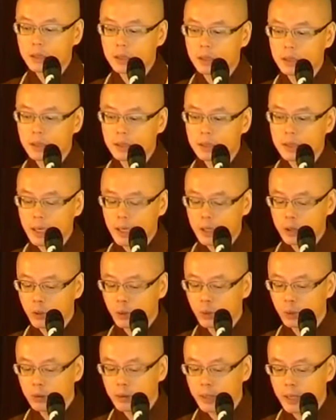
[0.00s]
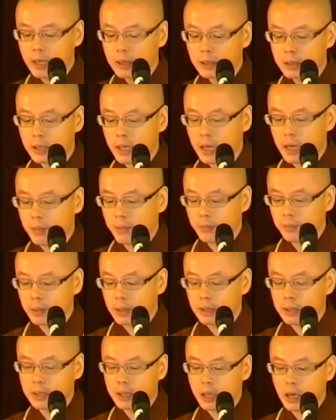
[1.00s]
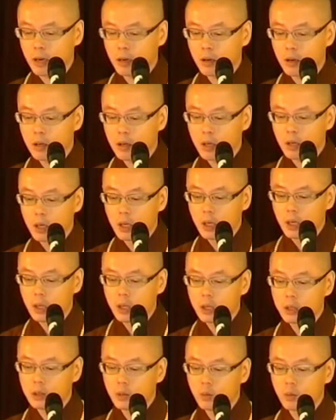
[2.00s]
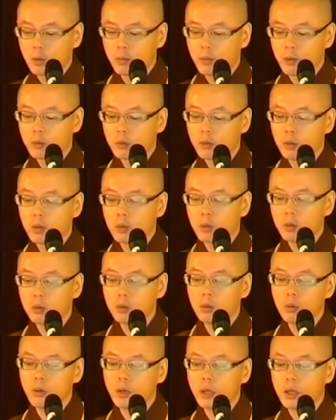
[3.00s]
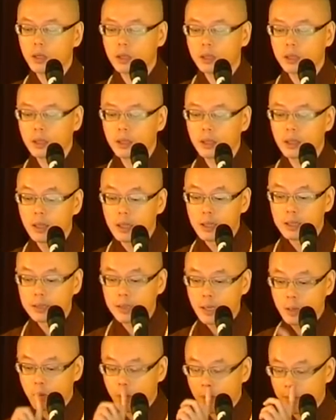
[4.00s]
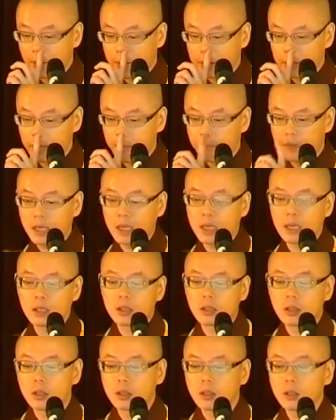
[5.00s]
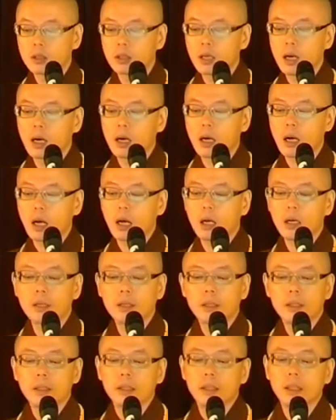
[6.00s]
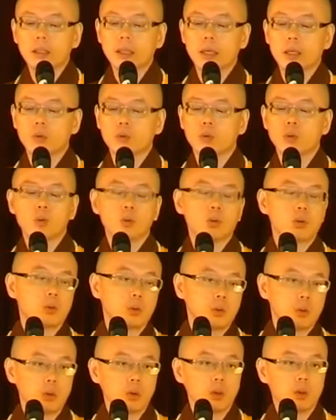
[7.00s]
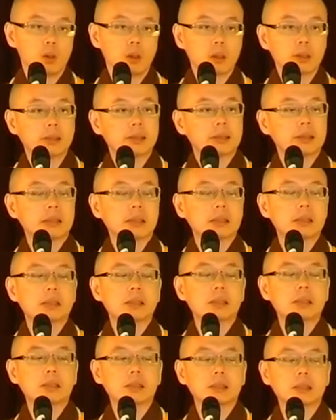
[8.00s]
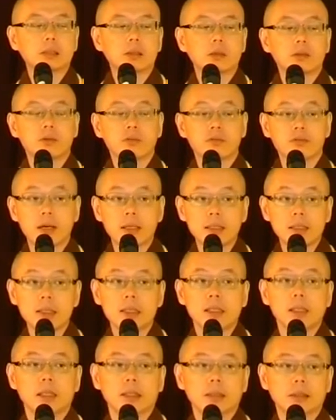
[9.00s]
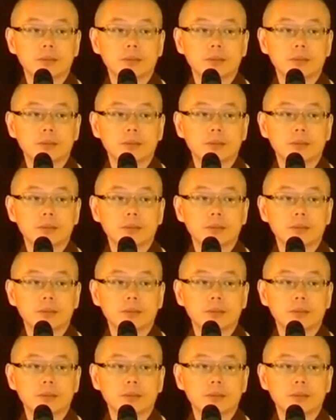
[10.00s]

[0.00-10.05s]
只是在数量上比较，可是我们却忽略了呢，在我们的品质上啊，你得去反省。